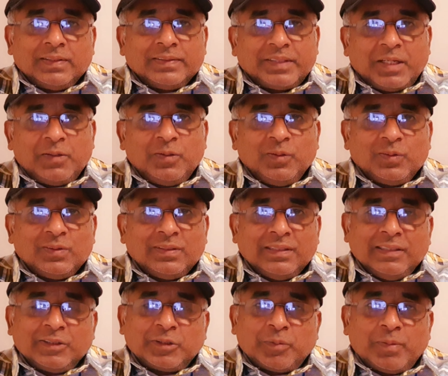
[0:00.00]
যাই হোক
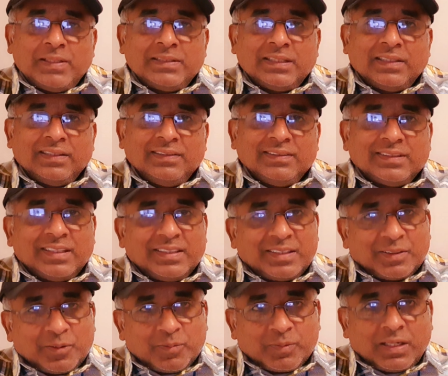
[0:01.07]
সবাই জানেন যে এটা
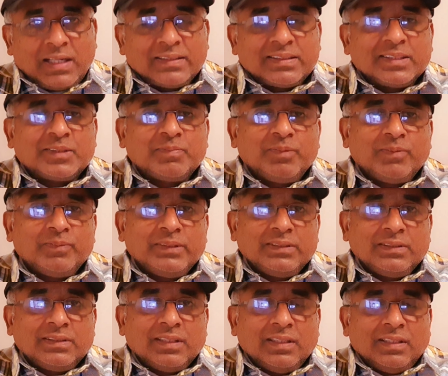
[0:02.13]
খুব ক্রাইসিস মোমেন্ট